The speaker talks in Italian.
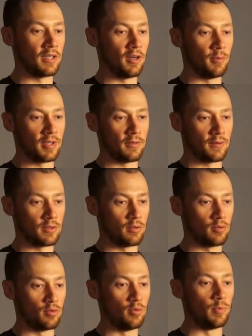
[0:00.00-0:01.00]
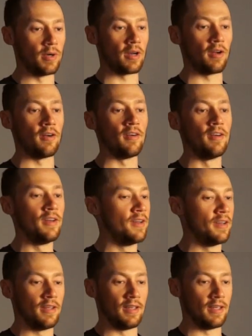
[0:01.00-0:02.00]
chilometri hai fatto tu, però
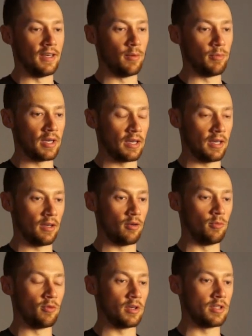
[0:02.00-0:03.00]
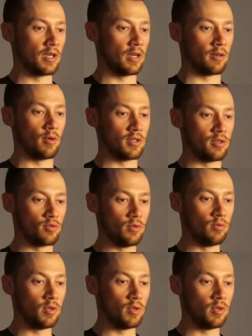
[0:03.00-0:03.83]
eh, la mia che comunque già quasi sui